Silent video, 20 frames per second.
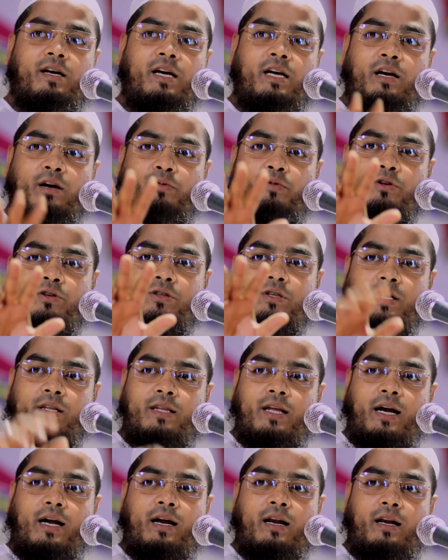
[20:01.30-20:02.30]
এই অবস্থা
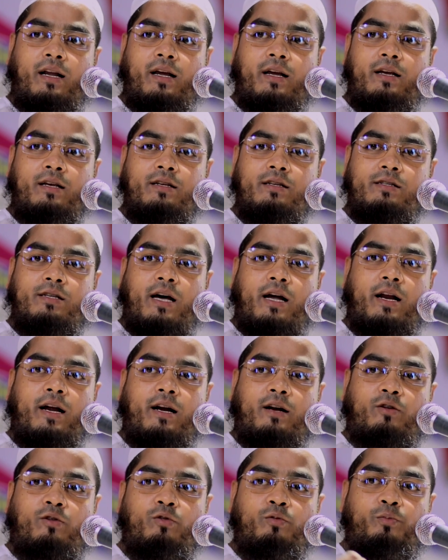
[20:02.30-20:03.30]
দেখলে যারা
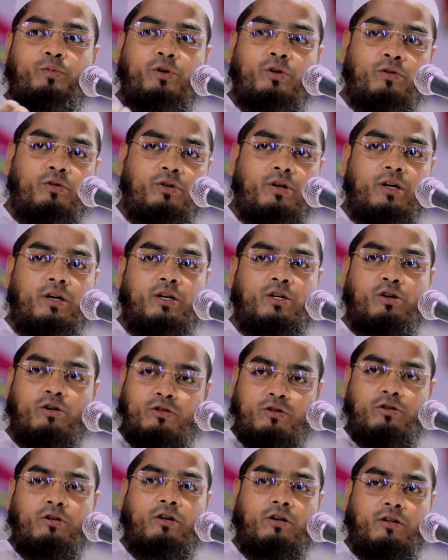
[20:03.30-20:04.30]
একটু বিরোধী
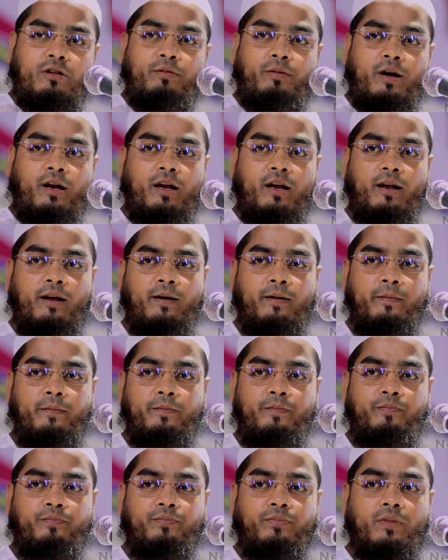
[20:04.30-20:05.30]
সহ্য করতে পারে
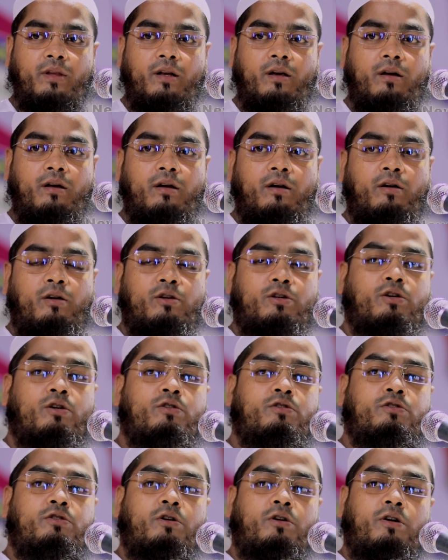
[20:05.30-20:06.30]

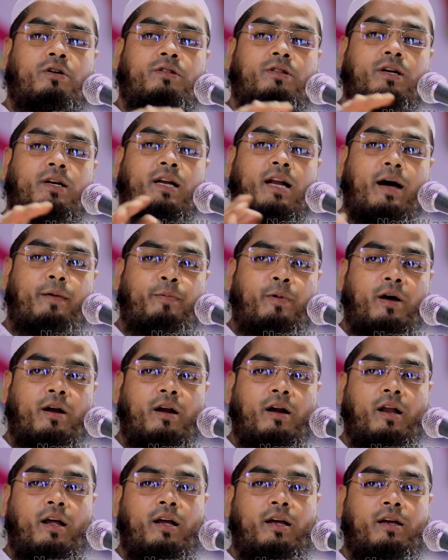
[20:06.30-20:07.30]
সহ্য করতে না
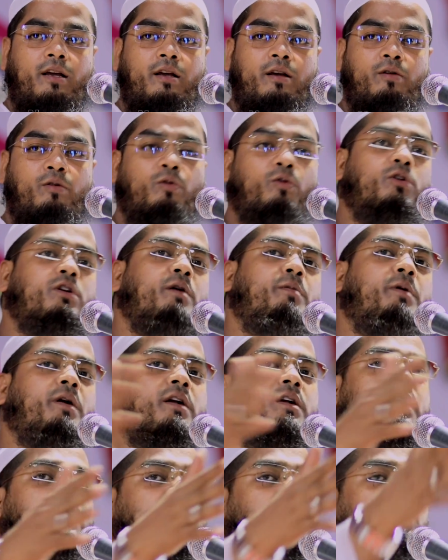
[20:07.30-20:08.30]
পারলেই
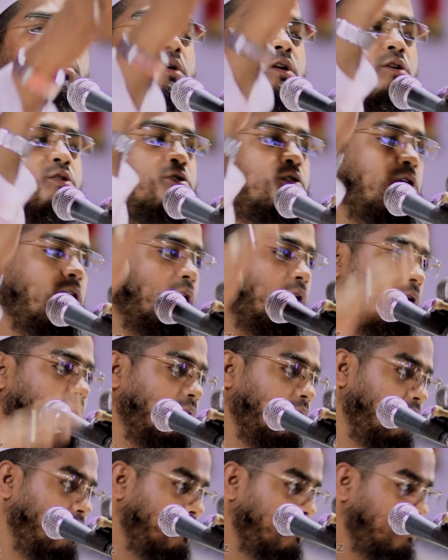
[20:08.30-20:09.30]
উল্টাপাল্টা সমালোচনা করে